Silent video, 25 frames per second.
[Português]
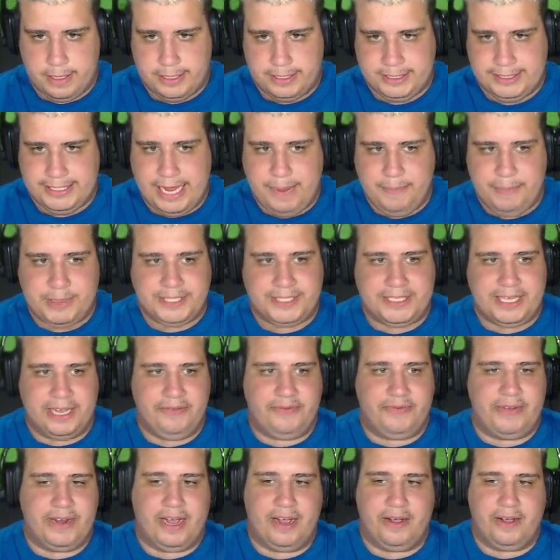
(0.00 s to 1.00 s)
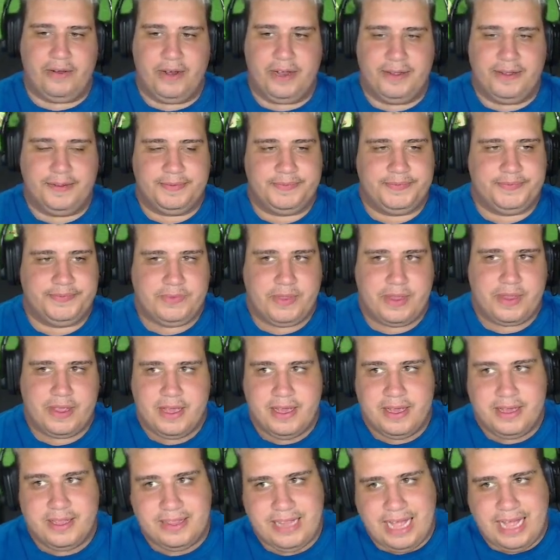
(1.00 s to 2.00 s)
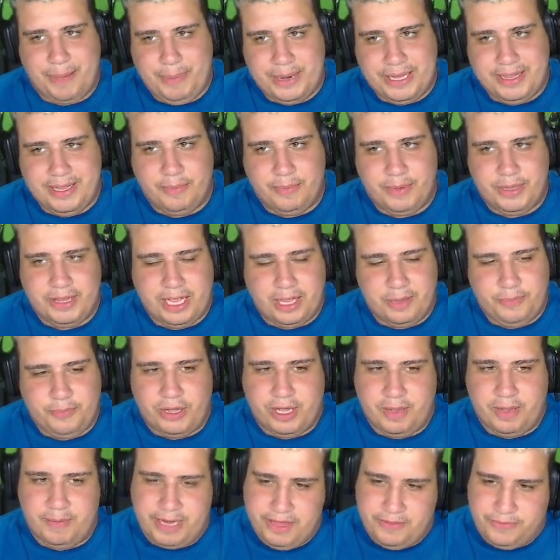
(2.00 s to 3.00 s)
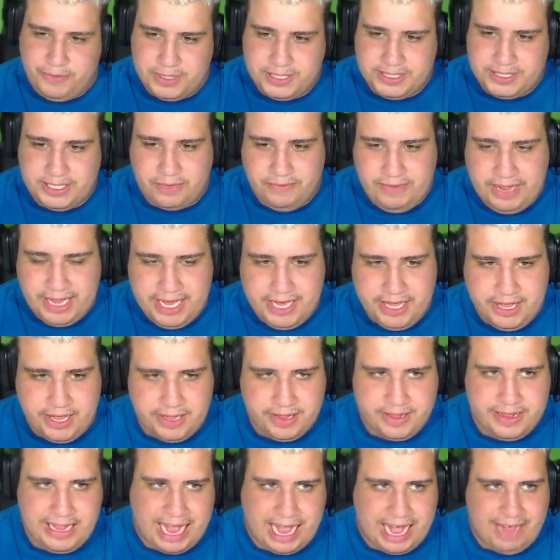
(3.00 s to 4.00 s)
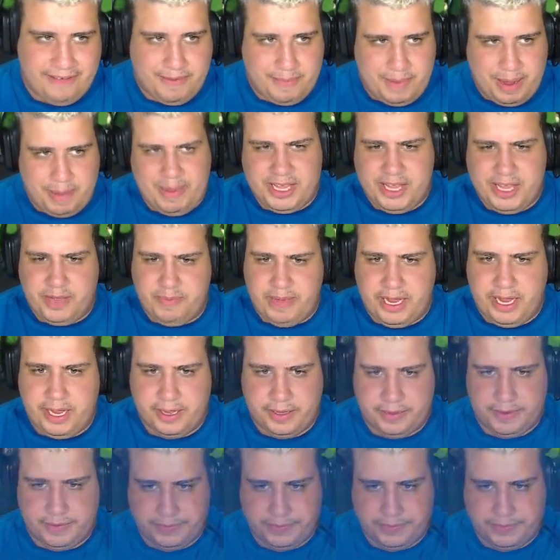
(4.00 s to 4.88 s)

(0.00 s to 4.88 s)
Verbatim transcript: Sempre sai fraco, né? Dá pra ter botado um pouquinho mais de força, talvez? Dava, mas bate bem.